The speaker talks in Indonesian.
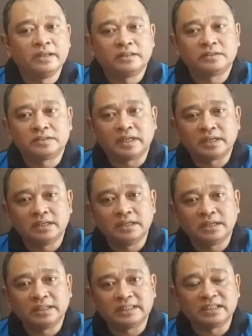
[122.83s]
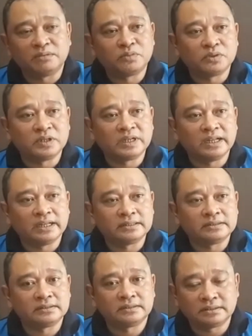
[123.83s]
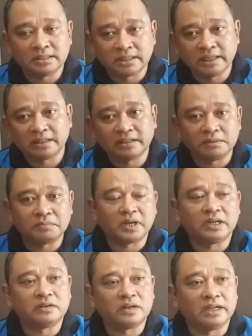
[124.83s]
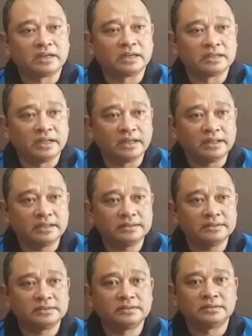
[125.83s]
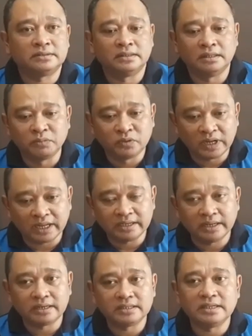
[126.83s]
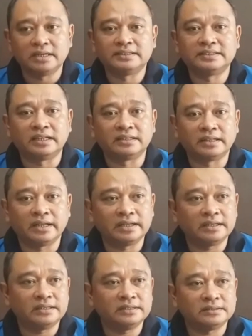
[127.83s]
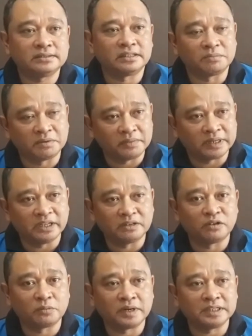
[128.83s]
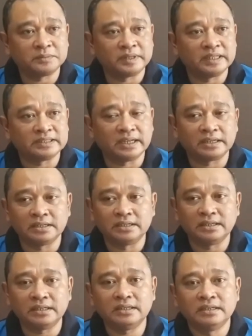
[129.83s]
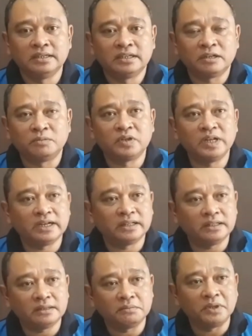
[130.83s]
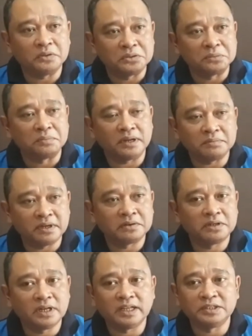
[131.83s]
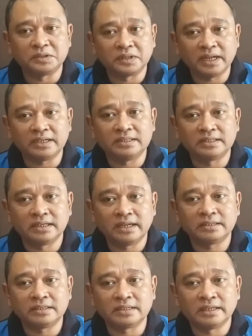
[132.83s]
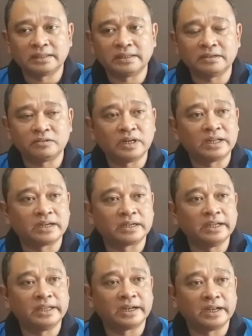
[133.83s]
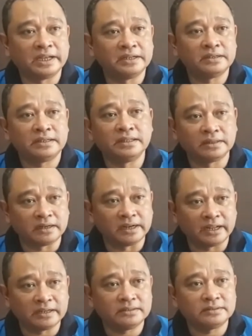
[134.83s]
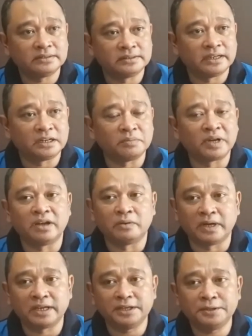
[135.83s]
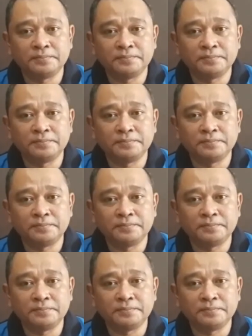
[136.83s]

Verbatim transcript: Terus hari ini kita sambung dengan kegiatan pekan olahraga dimulai dari jalan santai setelah pembagian low pada saat ini kemudian nanti minggu depan baru dilanjutkan dengan kegiatan olahraga yang lain internal dari pegawai